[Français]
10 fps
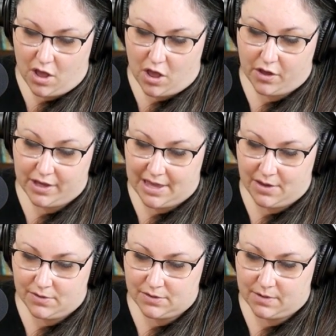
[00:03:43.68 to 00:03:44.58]

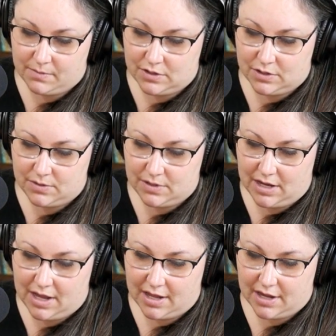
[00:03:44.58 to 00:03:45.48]
Orgueilleuse comme je
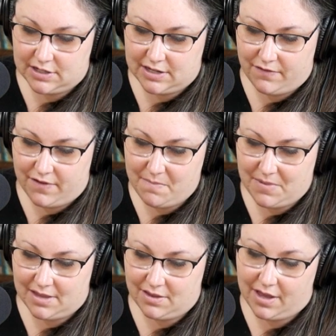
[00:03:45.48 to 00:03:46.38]
suis, j'ai fait
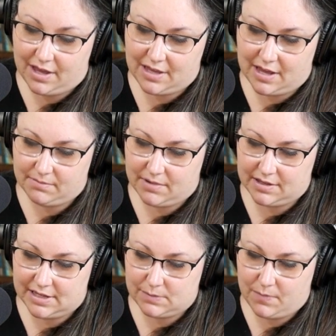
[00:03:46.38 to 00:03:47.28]
mine de rien
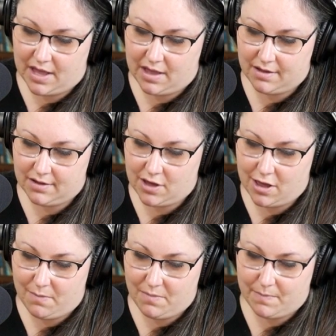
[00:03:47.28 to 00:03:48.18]
en espérant
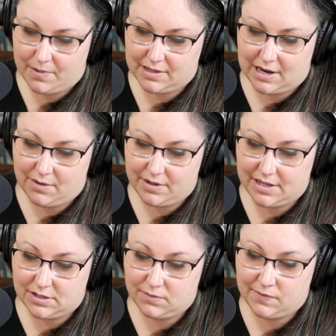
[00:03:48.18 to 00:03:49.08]
que mes pantalons
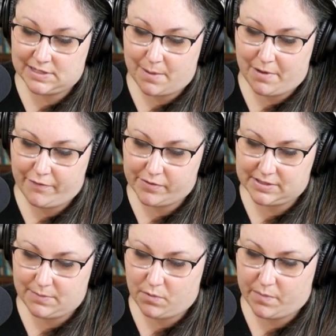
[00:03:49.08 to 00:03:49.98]
étaient suffisamment
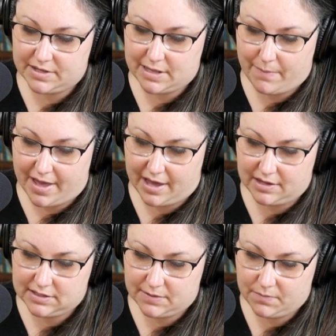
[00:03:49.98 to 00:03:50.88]
foncés pour pas que ça
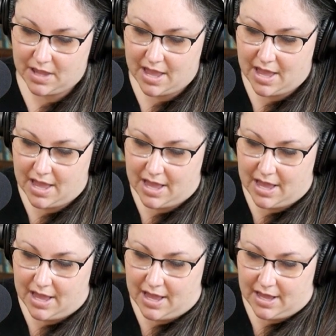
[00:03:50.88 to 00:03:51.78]
paraisse.
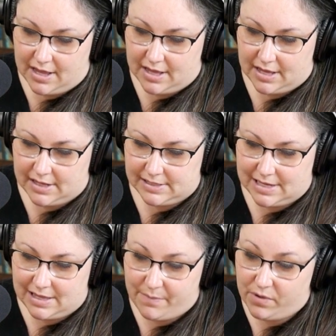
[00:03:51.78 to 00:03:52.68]

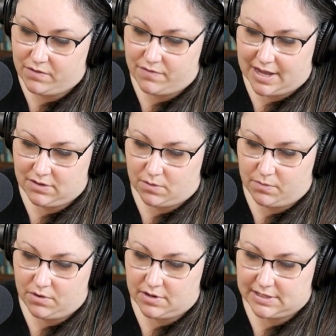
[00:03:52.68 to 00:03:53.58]
C'était pas une flaque non
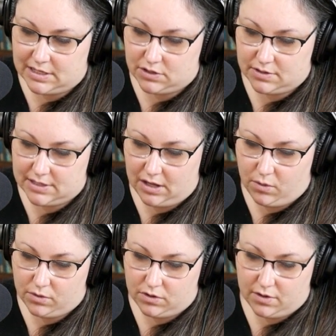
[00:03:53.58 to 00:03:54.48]
plus, c'était juste des
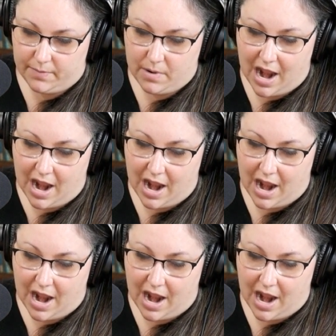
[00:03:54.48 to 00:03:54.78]
gouttes.